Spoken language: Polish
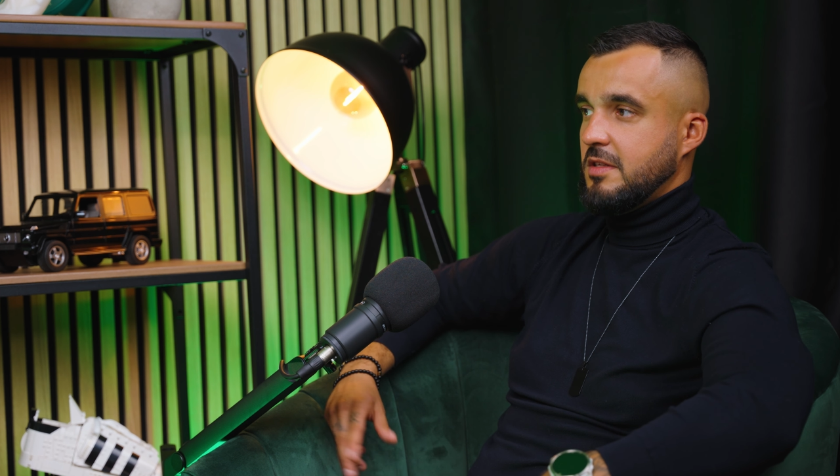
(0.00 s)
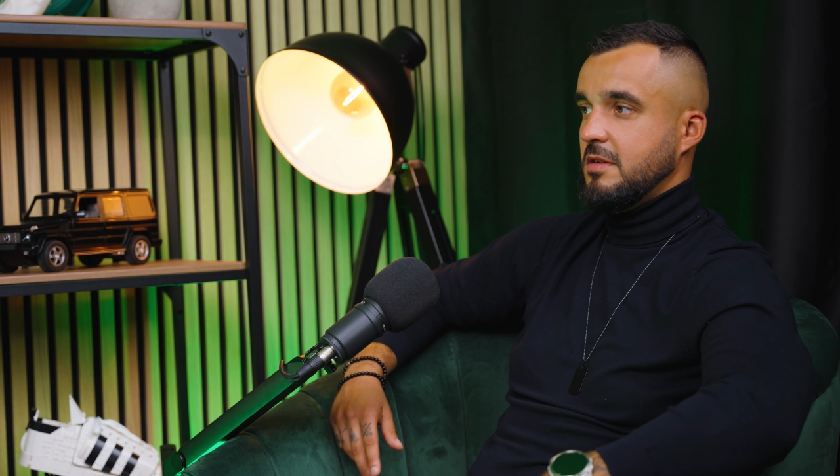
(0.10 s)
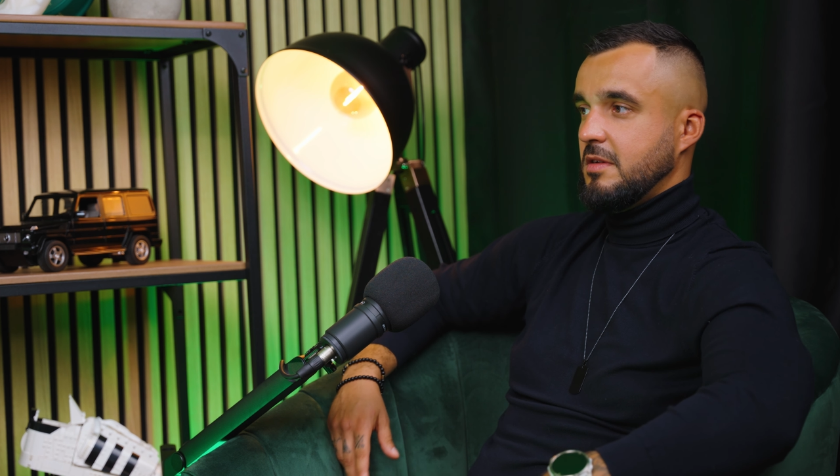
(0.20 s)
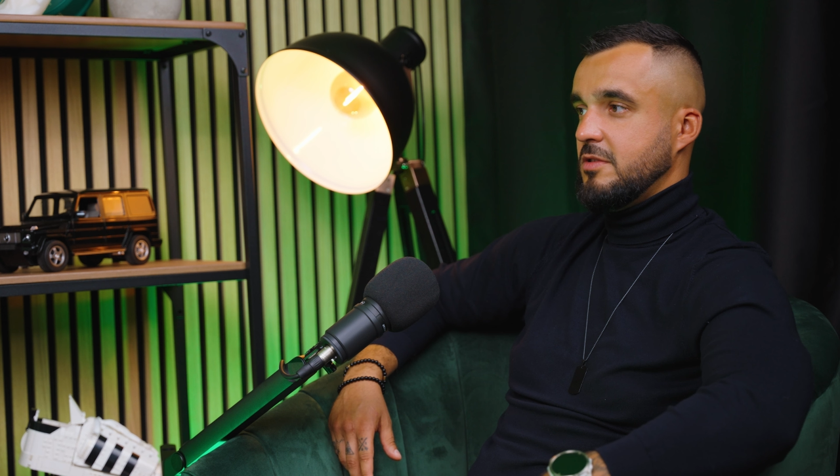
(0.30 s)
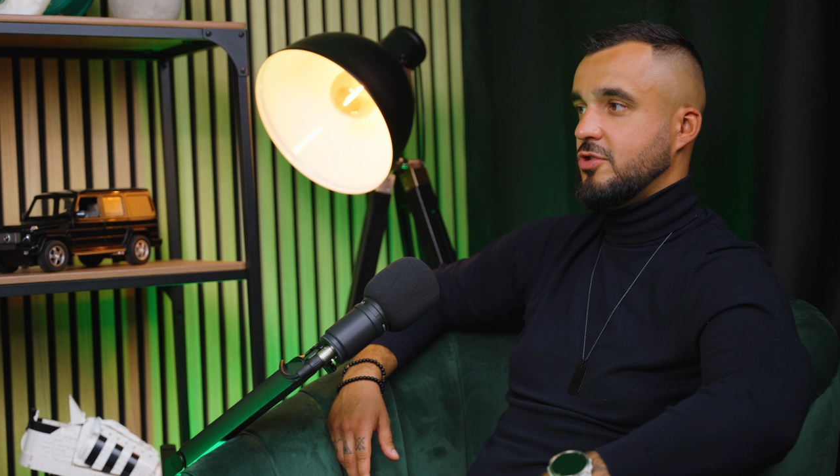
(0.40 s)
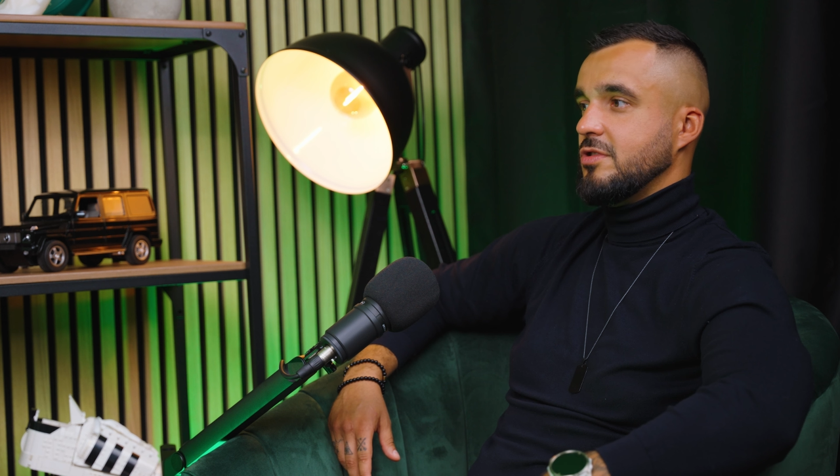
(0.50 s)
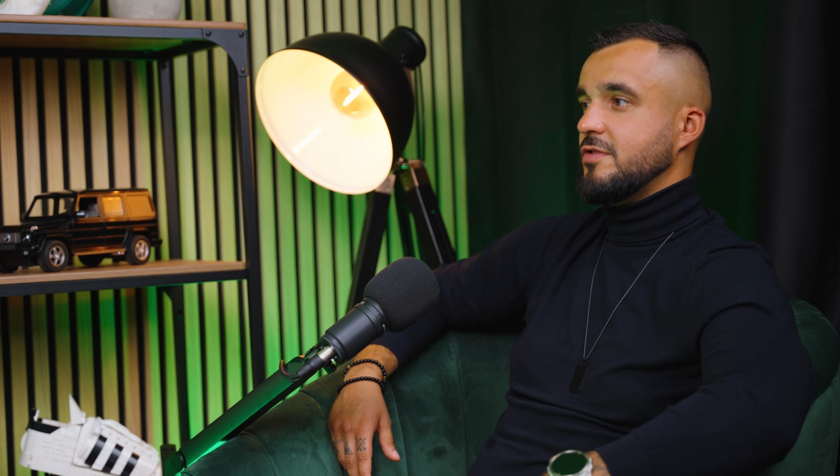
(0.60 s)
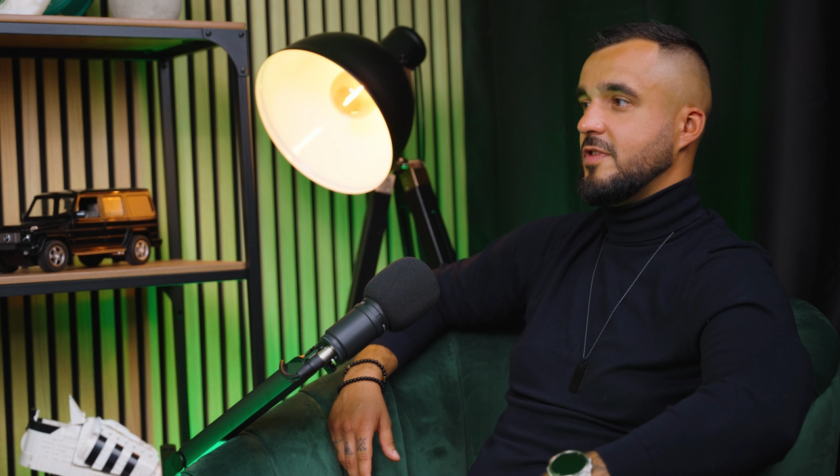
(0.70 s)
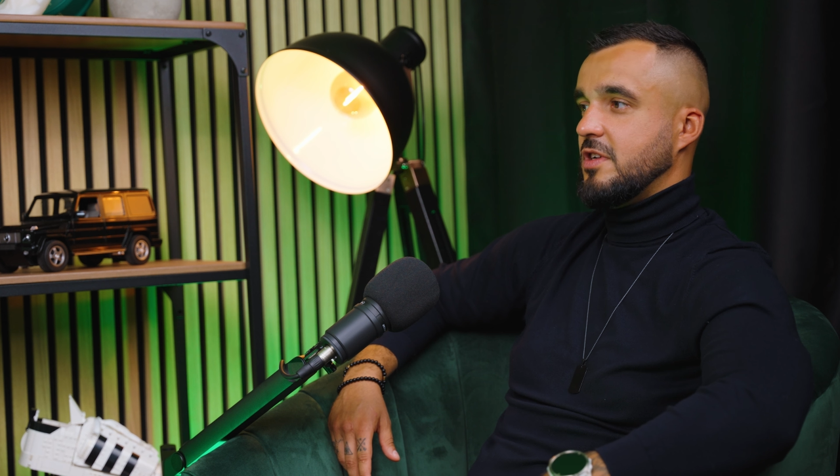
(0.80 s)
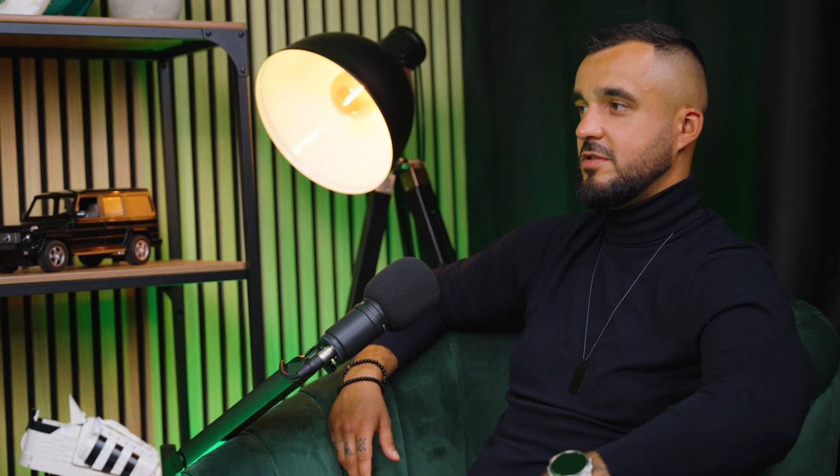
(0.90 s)
ścian, e,
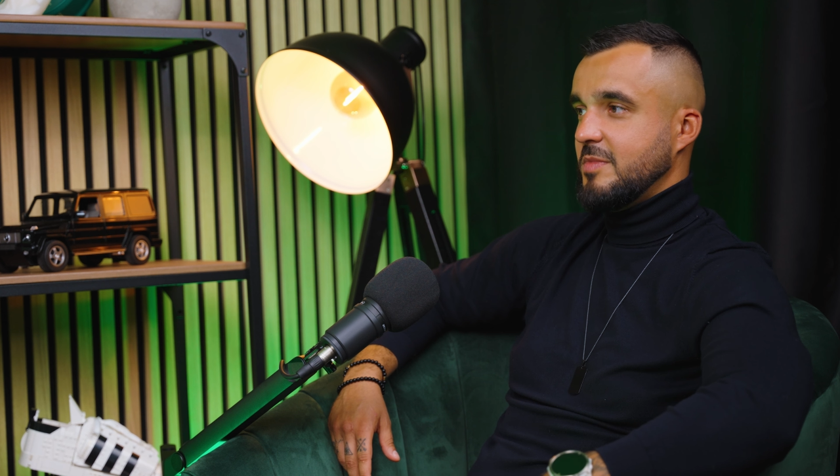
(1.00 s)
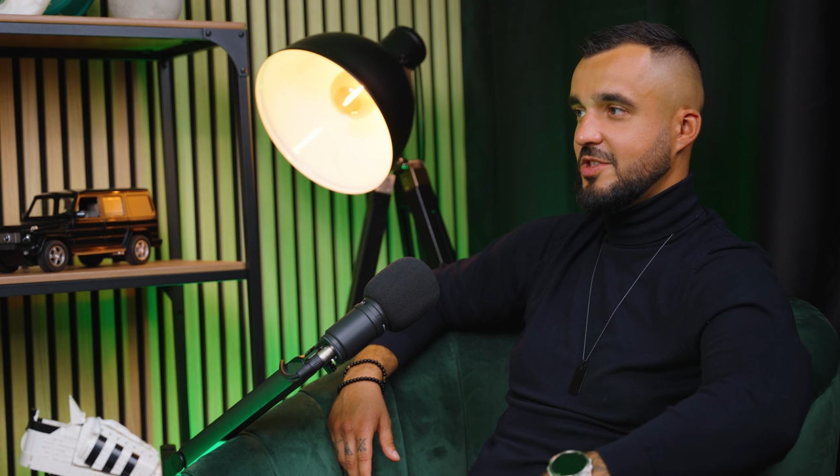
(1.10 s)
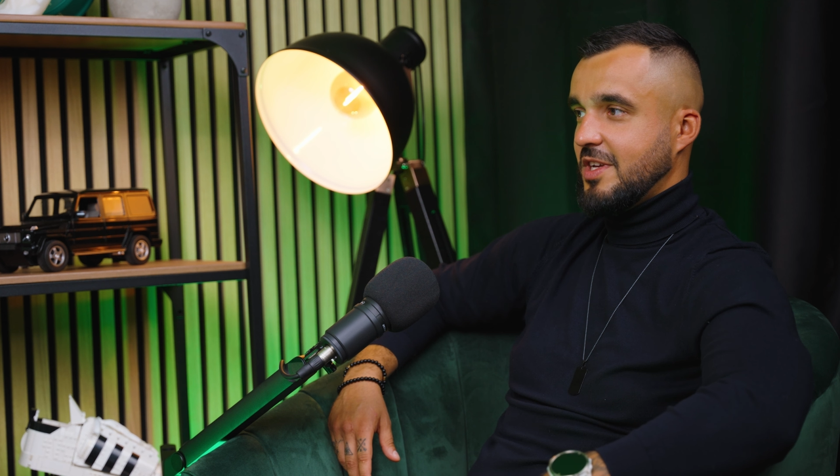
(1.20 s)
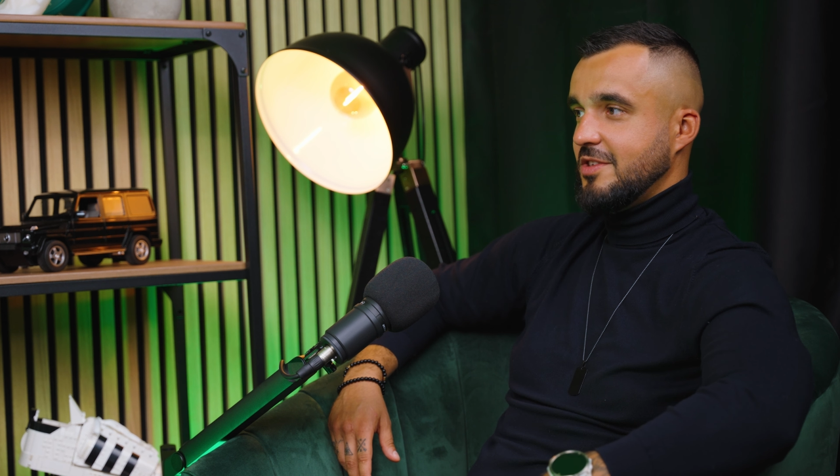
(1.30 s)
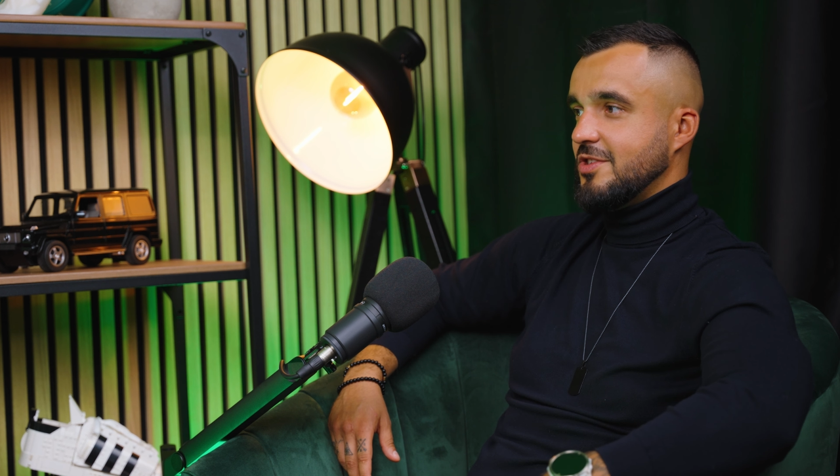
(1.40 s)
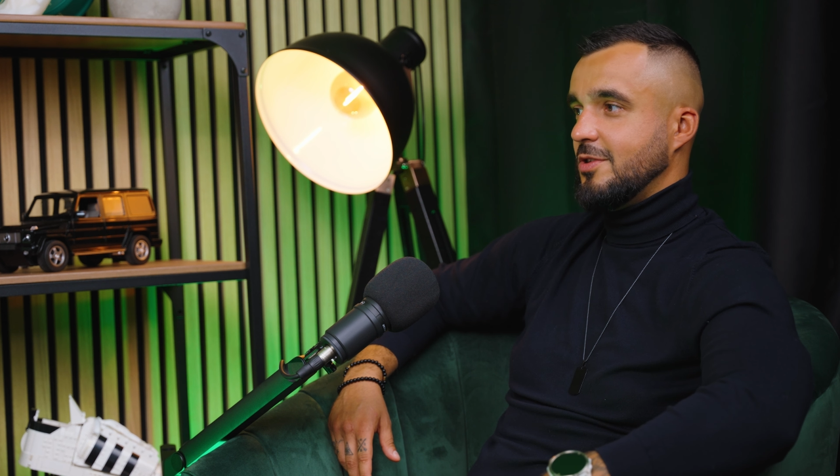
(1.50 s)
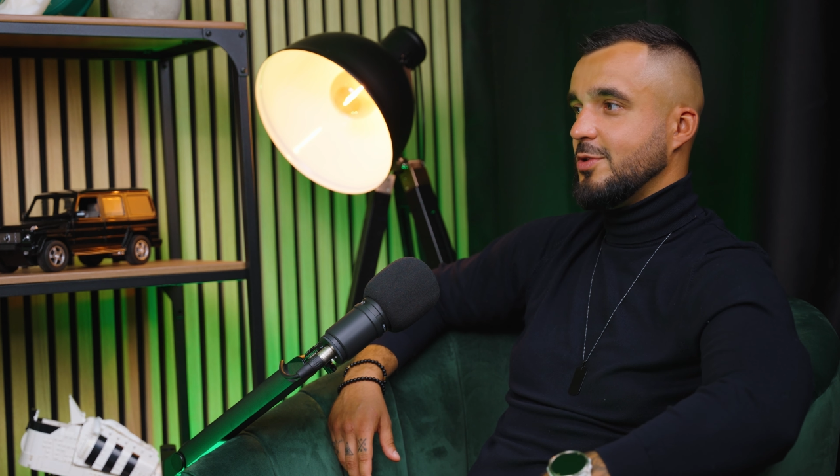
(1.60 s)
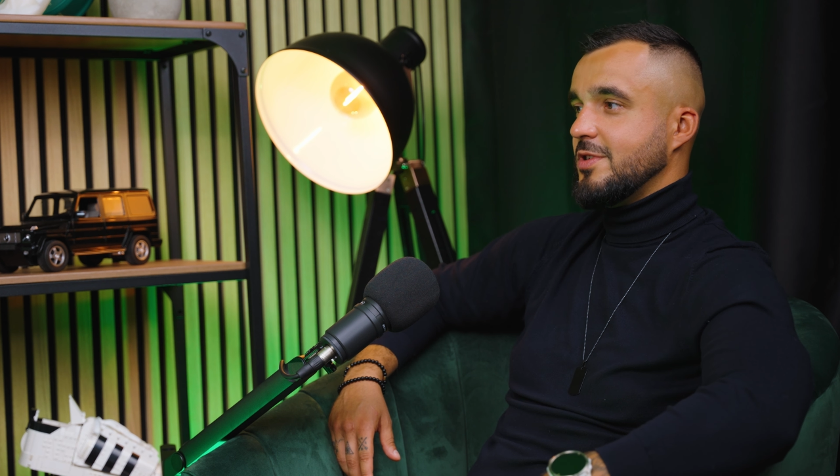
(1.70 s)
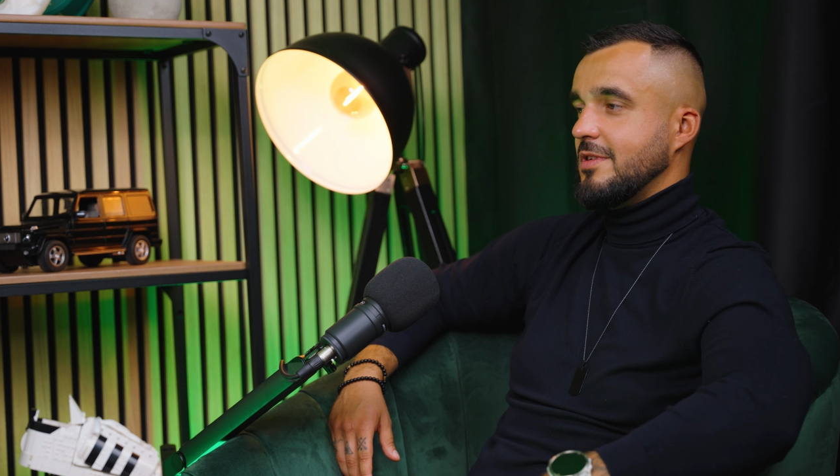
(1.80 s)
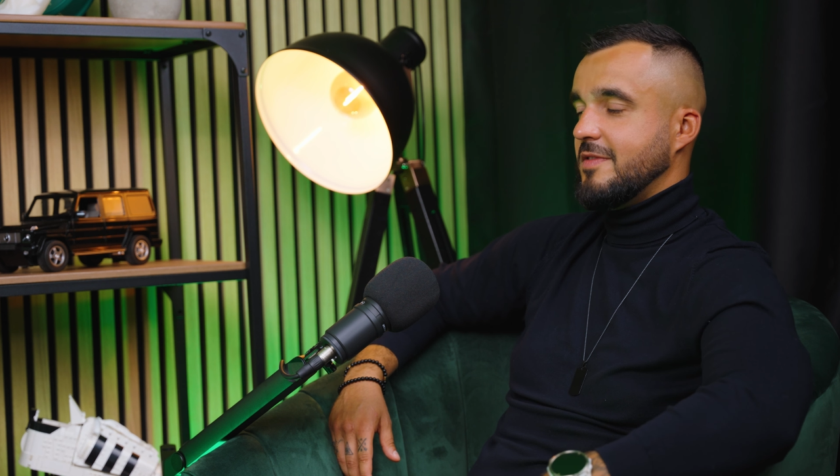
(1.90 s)
czy odświeżaniu mieszkań, czy